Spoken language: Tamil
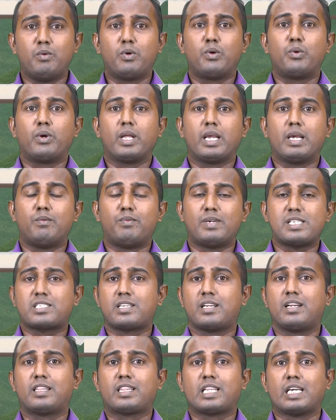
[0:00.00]
தேவனுடைய
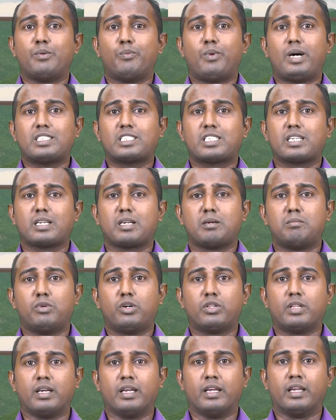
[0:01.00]
வசனத்தை
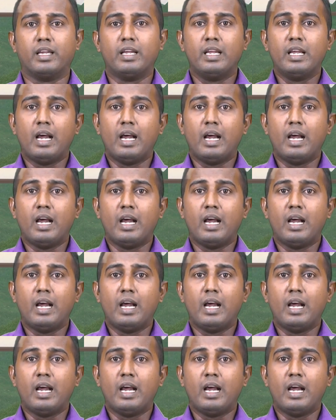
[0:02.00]
வாசிக்கும் போது